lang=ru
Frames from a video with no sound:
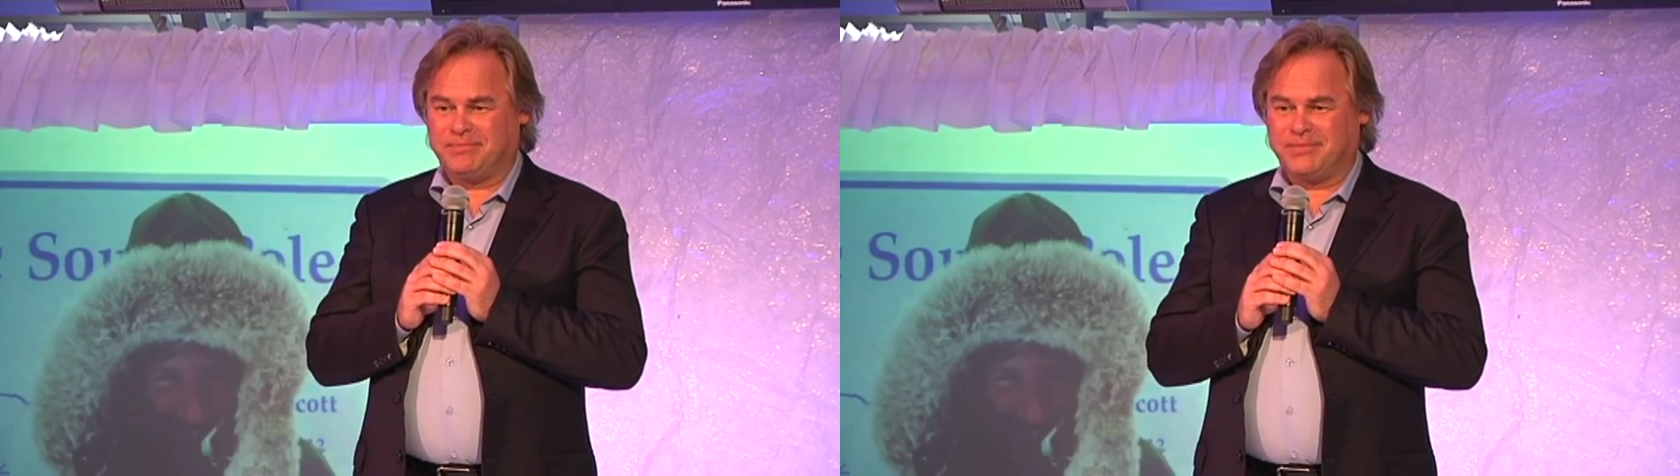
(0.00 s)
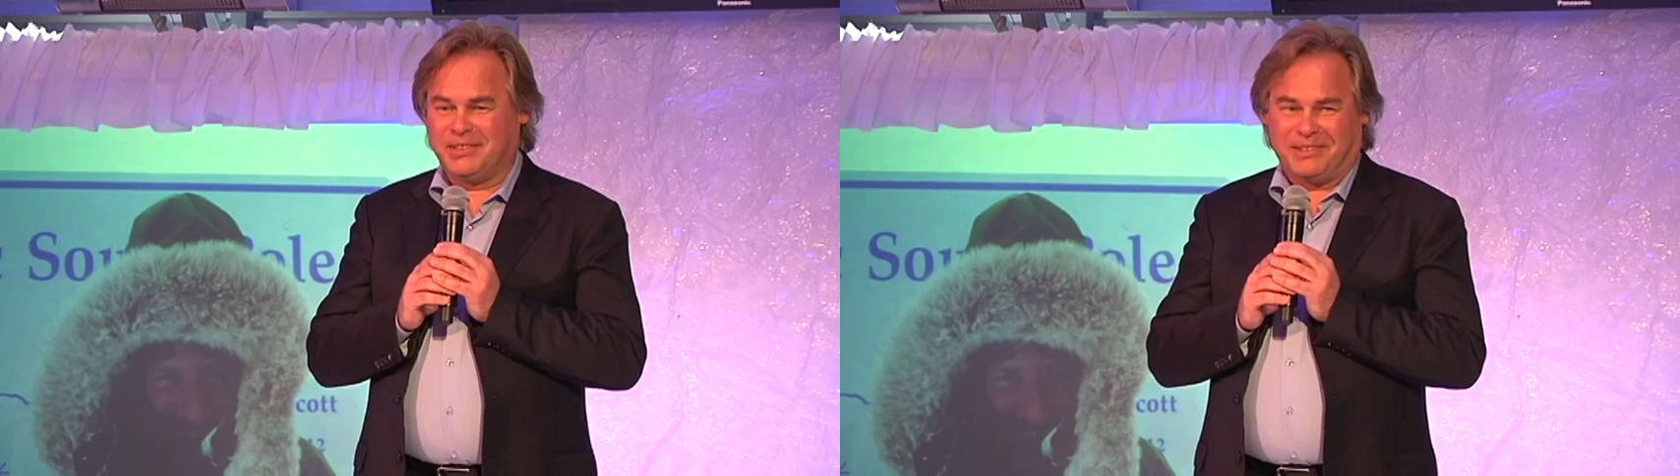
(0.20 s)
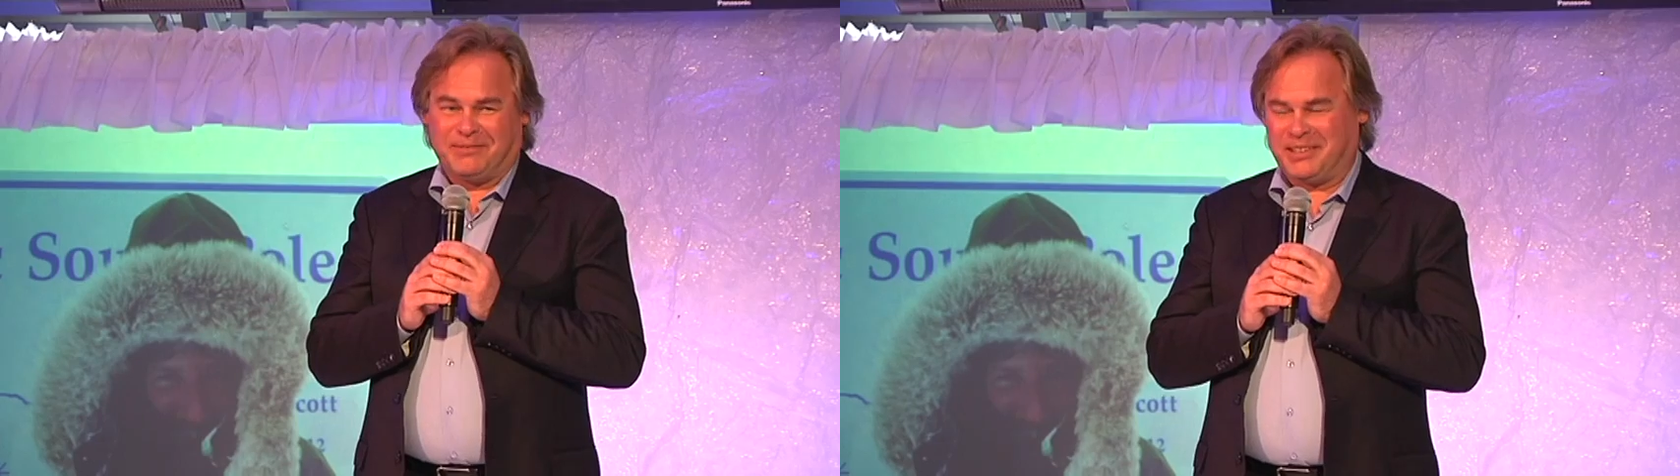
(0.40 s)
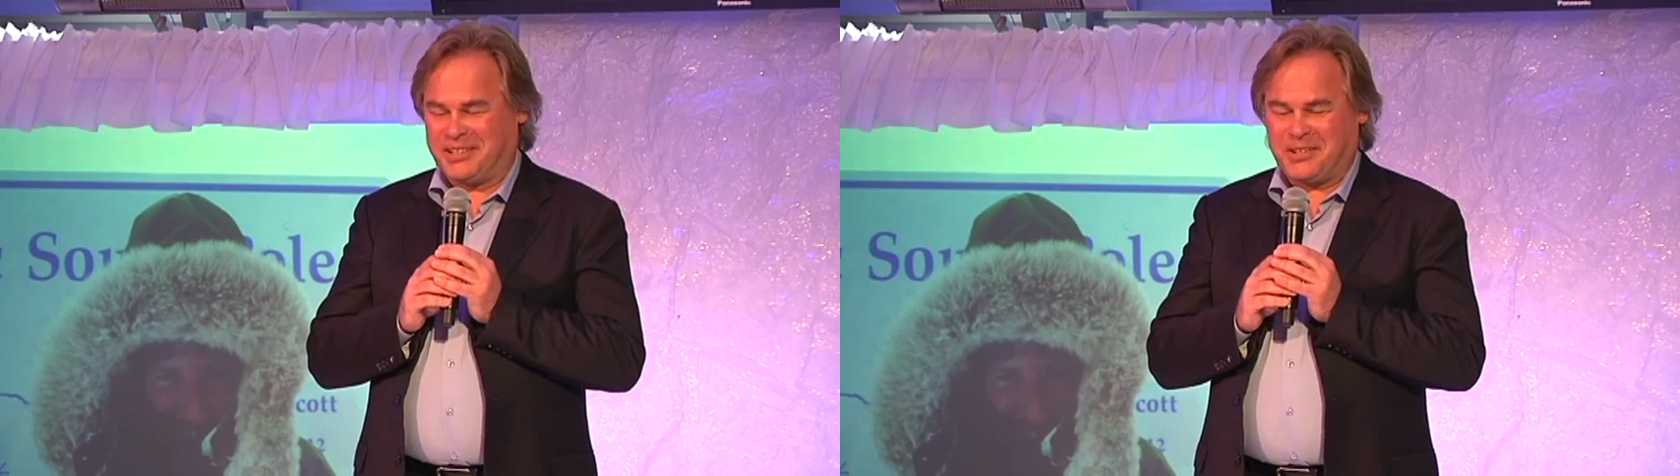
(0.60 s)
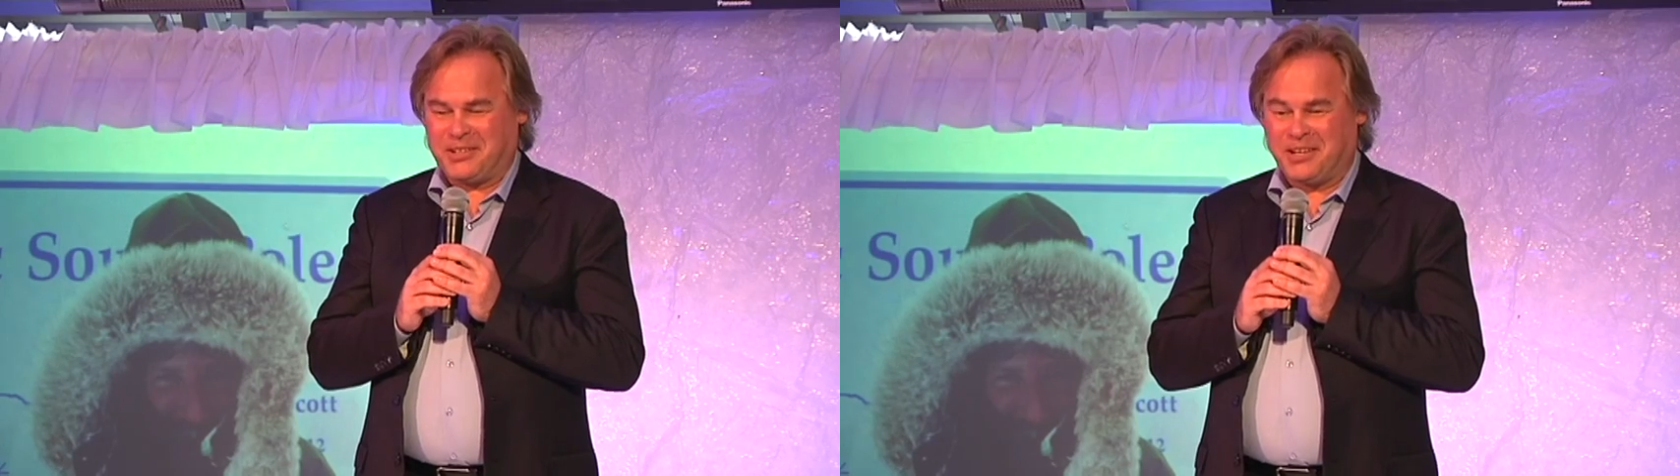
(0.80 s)
Одна из
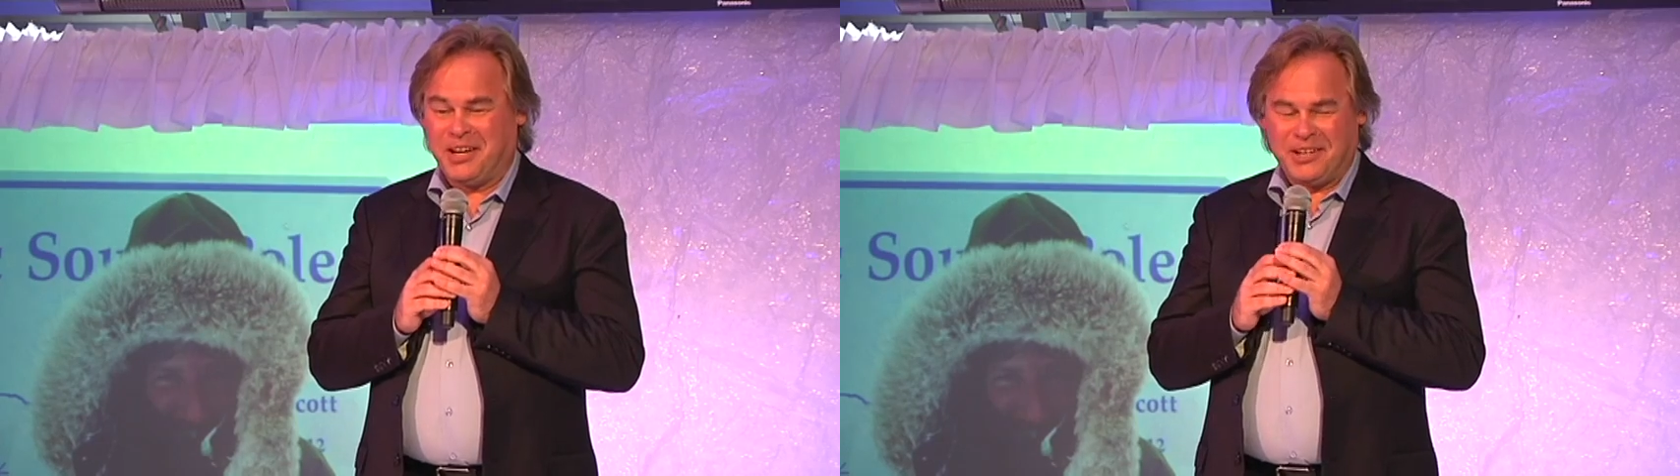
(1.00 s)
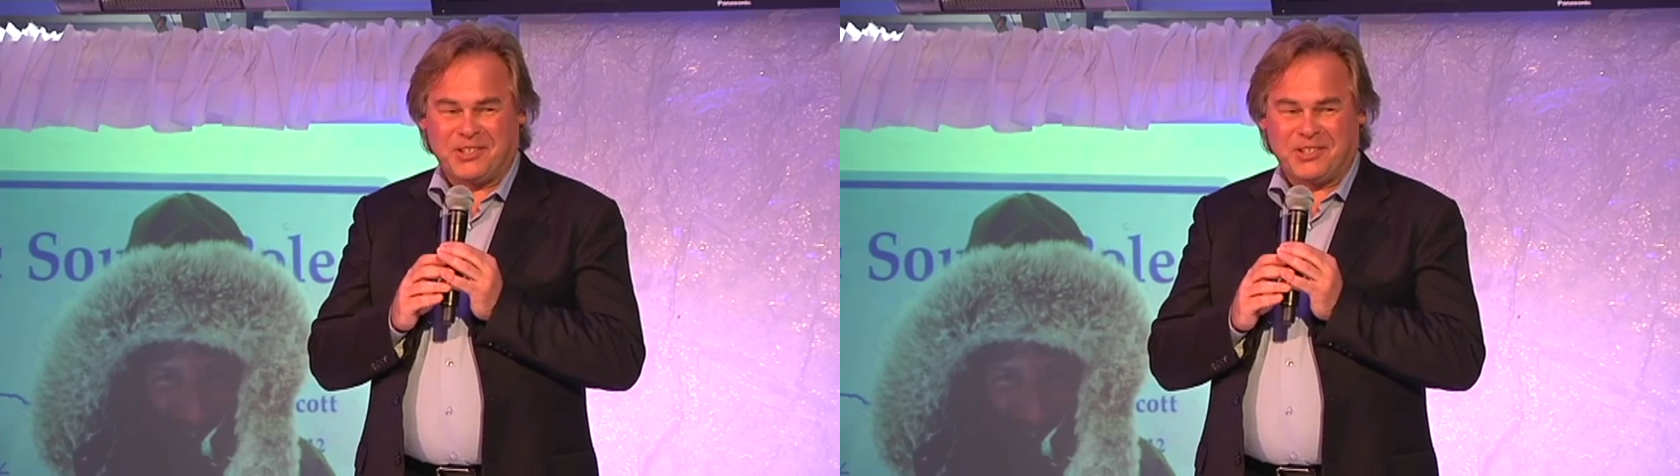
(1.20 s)
девушек, она из